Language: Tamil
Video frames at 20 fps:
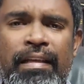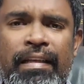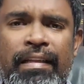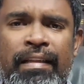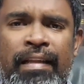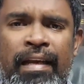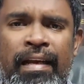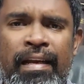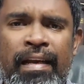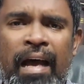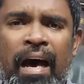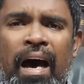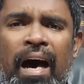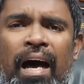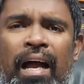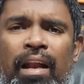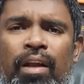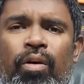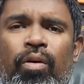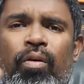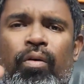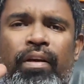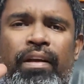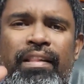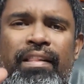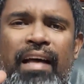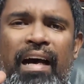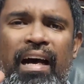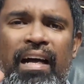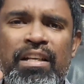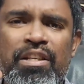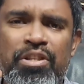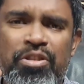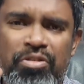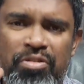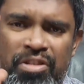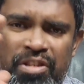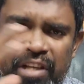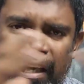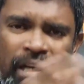இந்த நாளும் இந்த
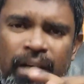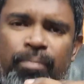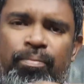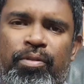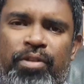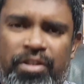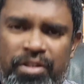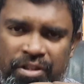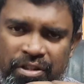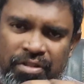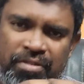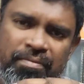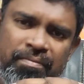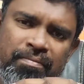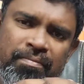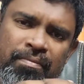அஞ்சும் சண்டை போட்டுச்சு